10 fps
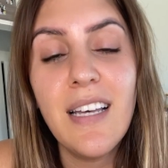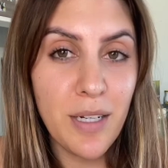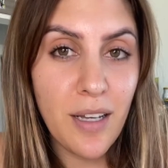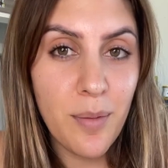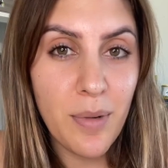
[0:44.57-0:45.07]

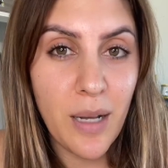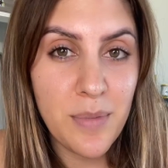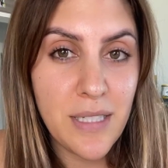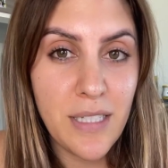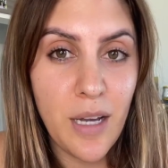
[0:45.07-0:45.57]
كم
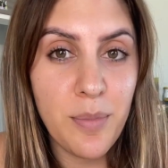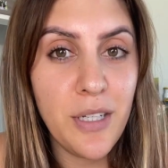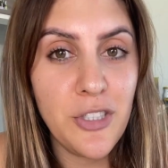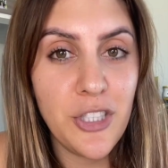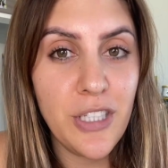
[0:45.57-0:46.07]
خمس ايام
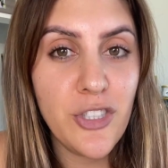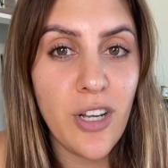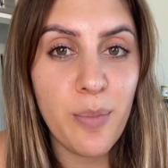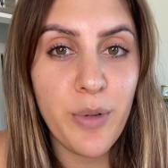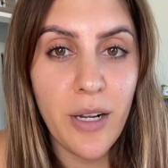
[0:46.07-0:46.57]
هيجي
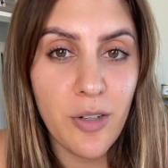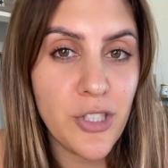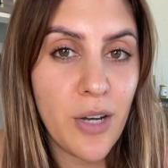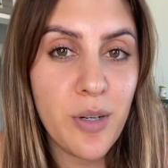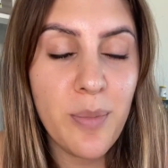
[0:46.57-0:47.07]
كان برايدل
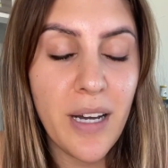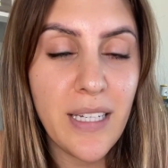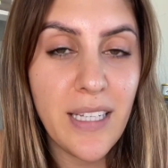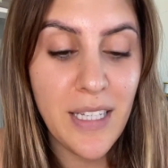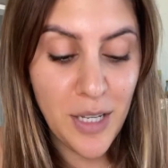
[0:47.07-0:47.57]
شاور
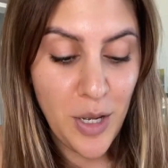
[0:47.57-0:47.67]
مالي